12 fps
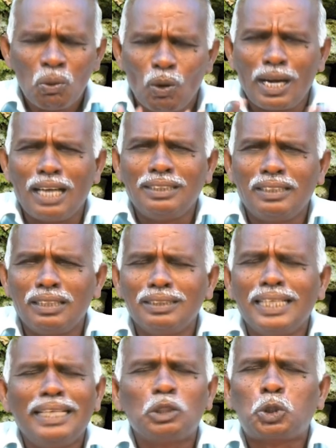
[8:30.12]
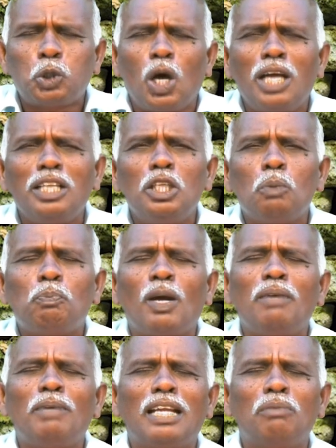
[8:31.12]
உங்கள் இருதயம் சோர்ந்து
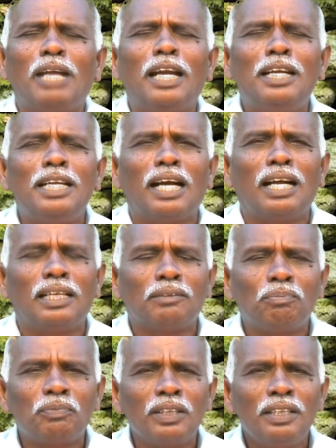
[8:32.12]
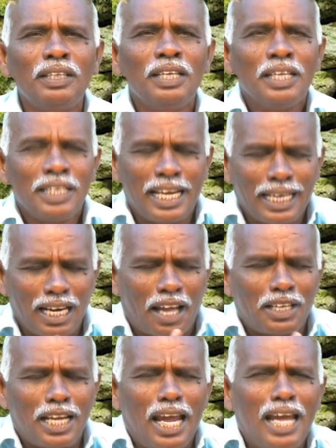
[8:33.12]
போய் விட வேண்டாம் நீங்கள்
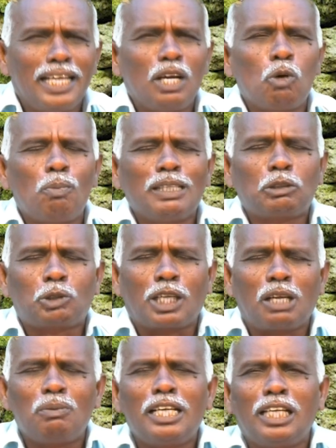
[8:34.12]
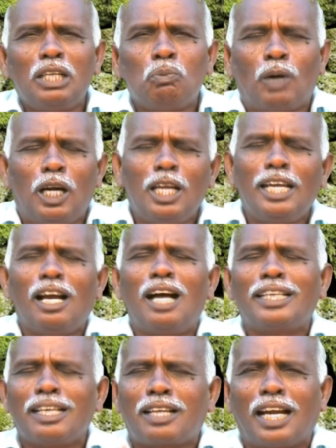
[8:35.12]
அநேக உபத்திரவங்களின்
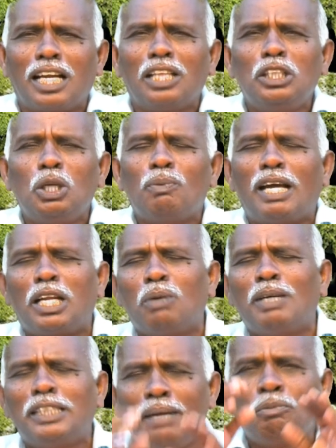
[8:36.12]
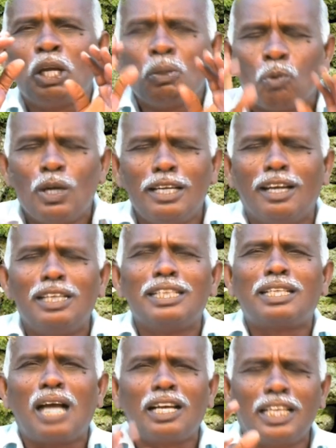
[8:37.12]
வழியாக கடந்து வருவதை
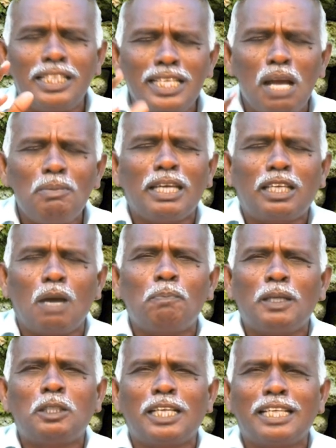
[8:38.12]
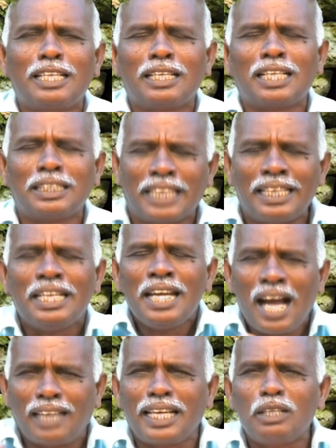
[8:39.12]
உங்களுக்காக நியமிக்கப்பட்டிருக்கிறது
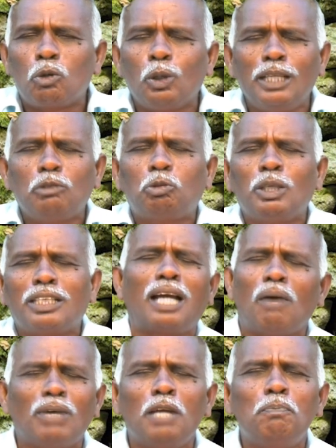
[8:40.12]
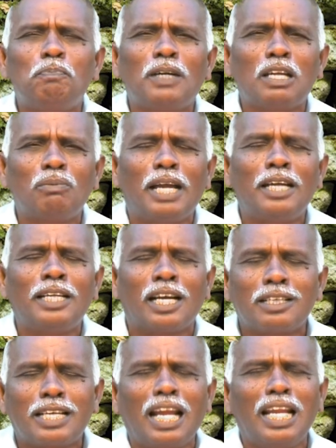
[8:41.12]
அதை குறித்து கவலைப்பட
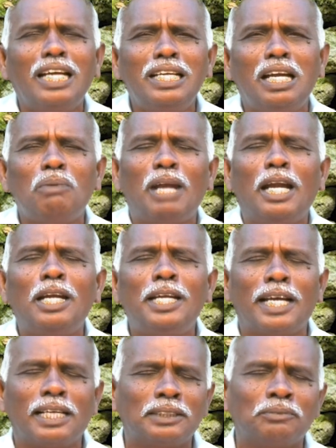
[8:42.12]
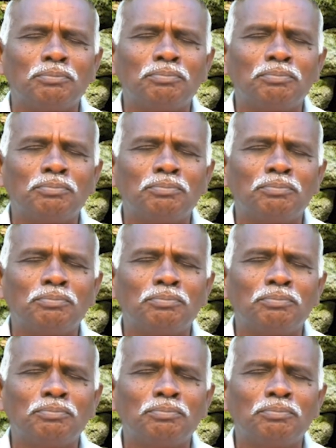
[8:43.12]
வேண்டாம் கலங்க வேண்டாம்